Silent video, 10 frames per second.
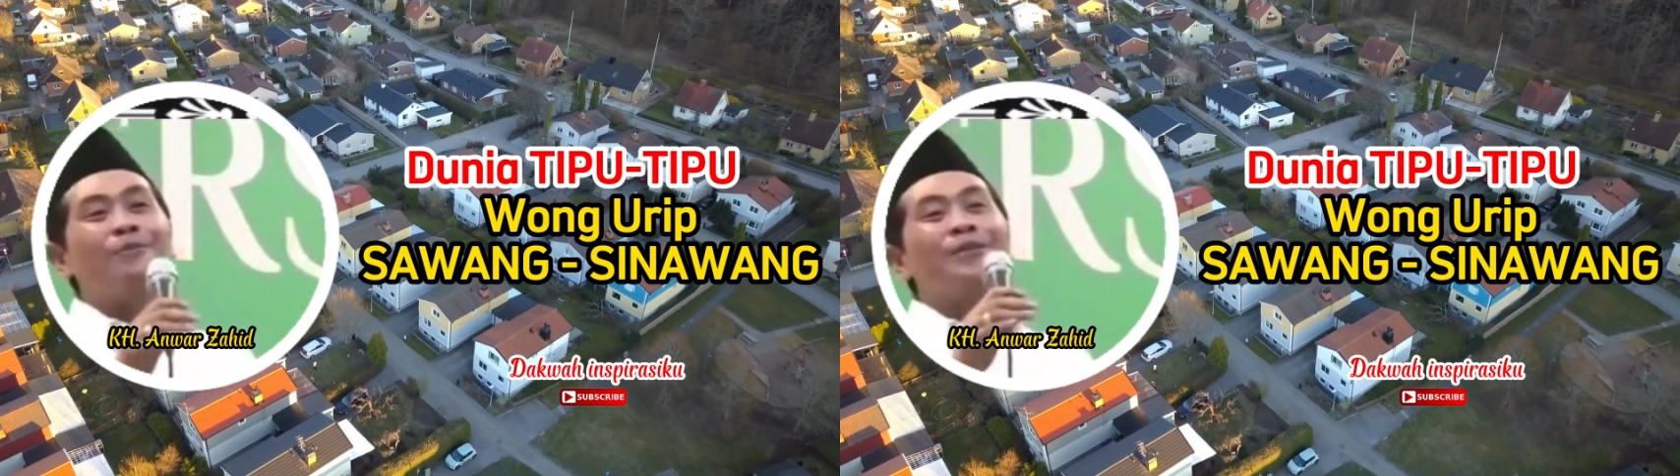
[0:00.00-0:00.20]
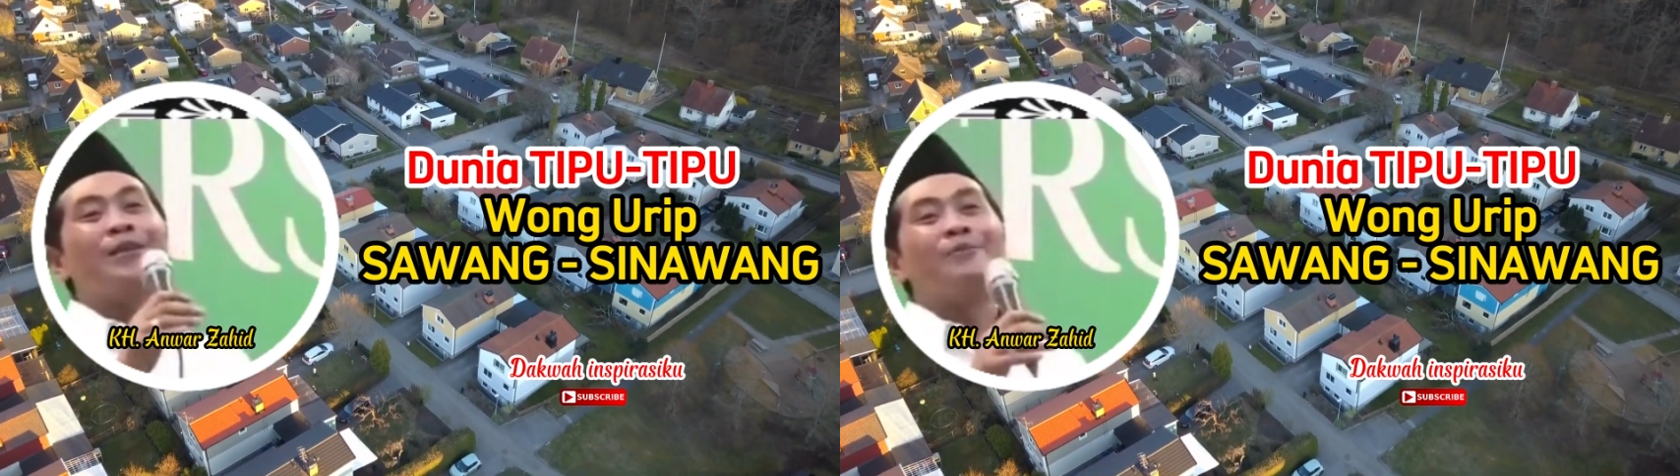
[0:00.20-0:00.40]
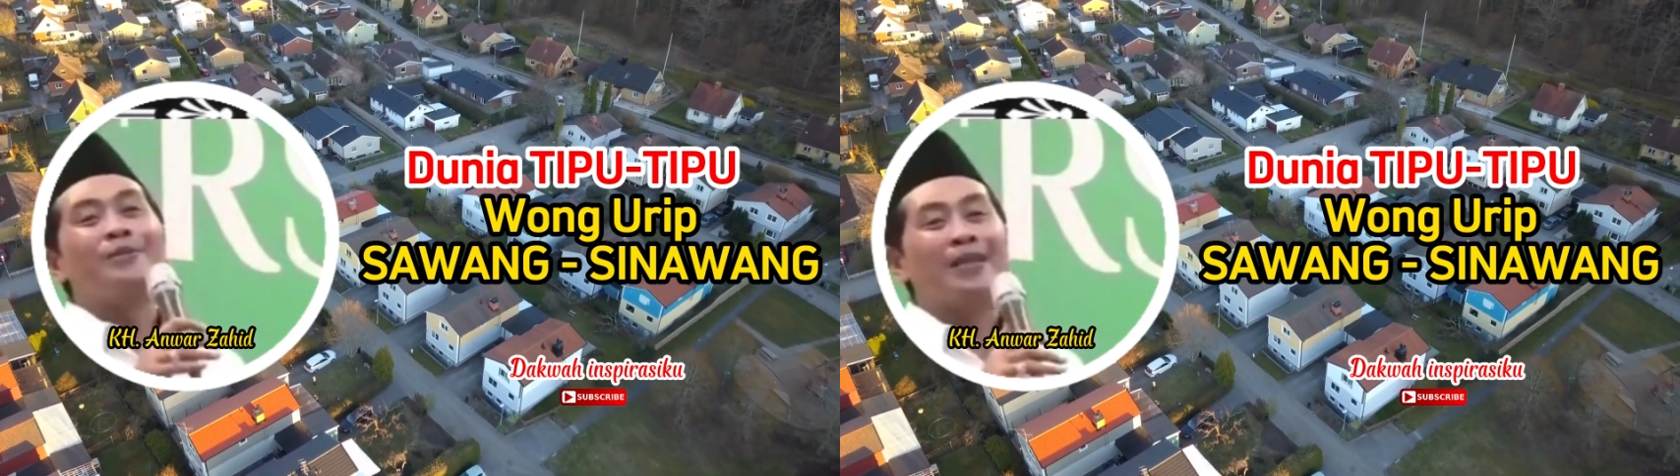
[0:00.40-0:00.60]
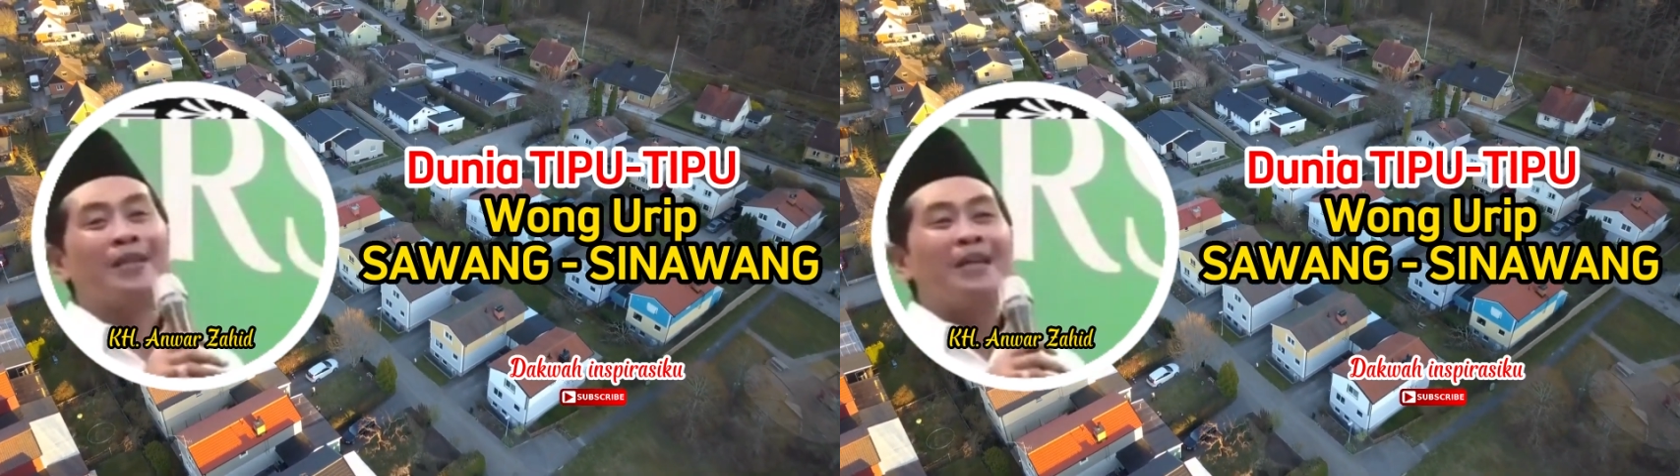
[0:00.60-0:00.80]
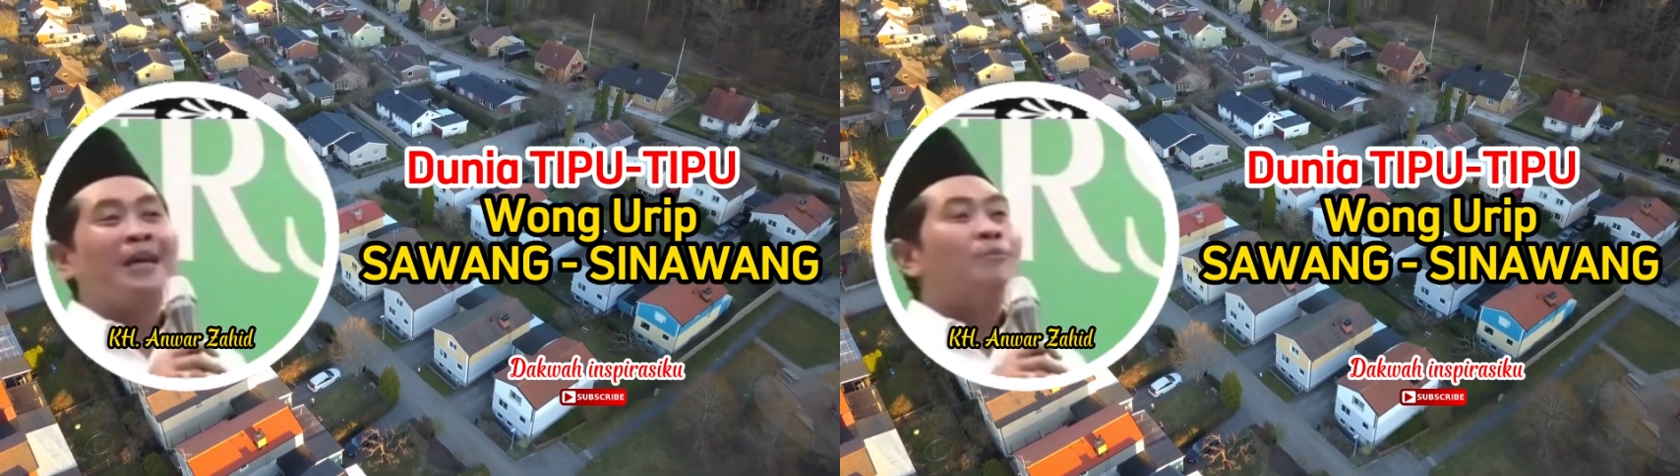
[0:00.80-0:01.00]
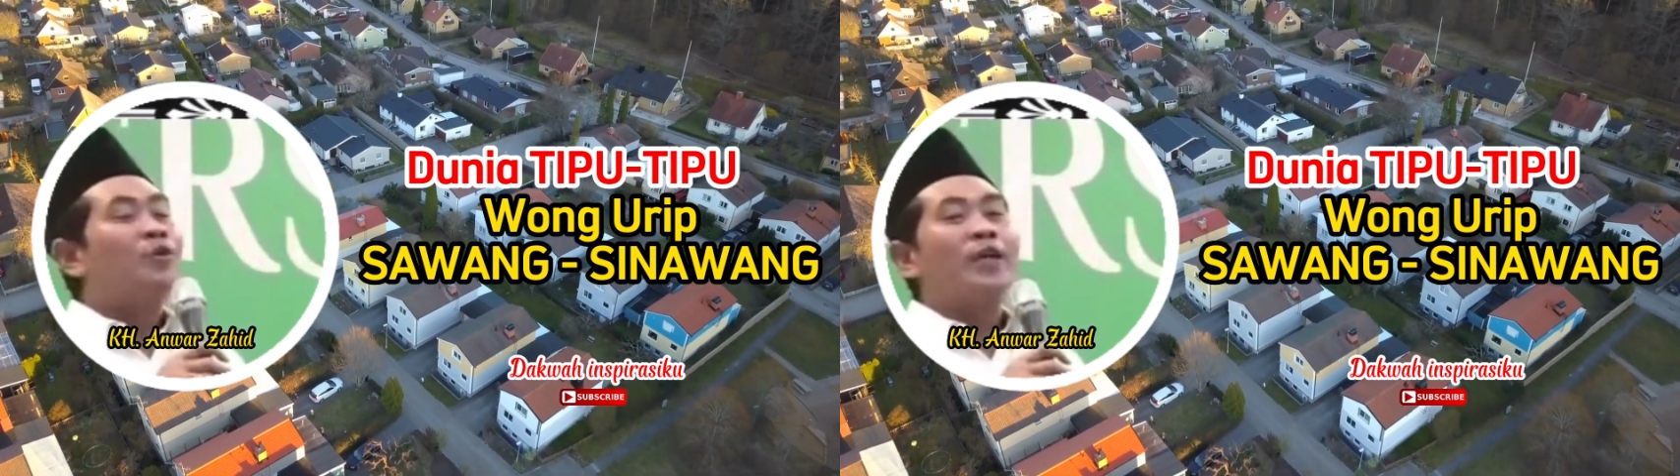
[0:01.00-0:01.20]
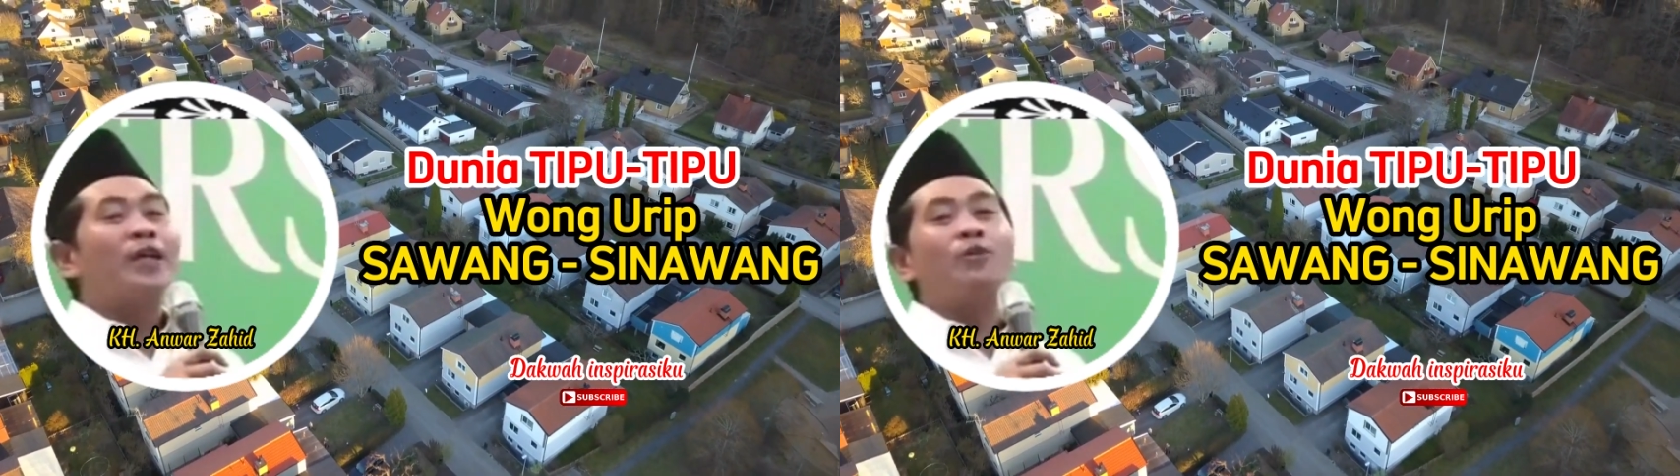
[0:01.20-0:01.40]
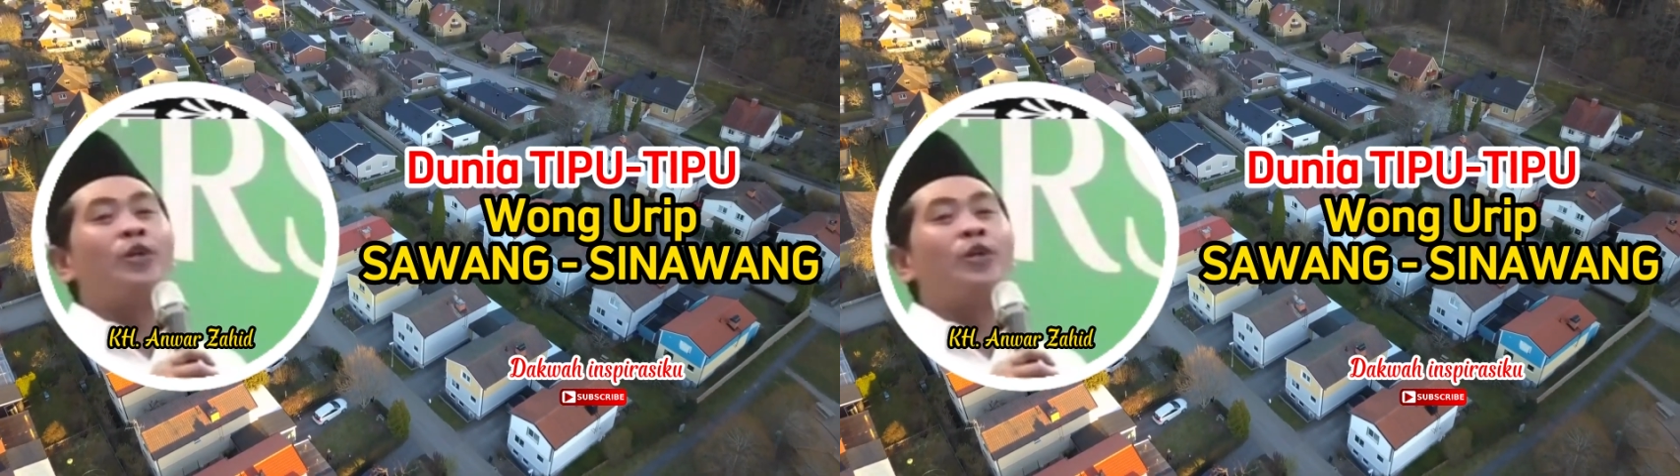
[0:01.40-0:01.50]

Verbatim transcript: ngapunten mungkin mungkin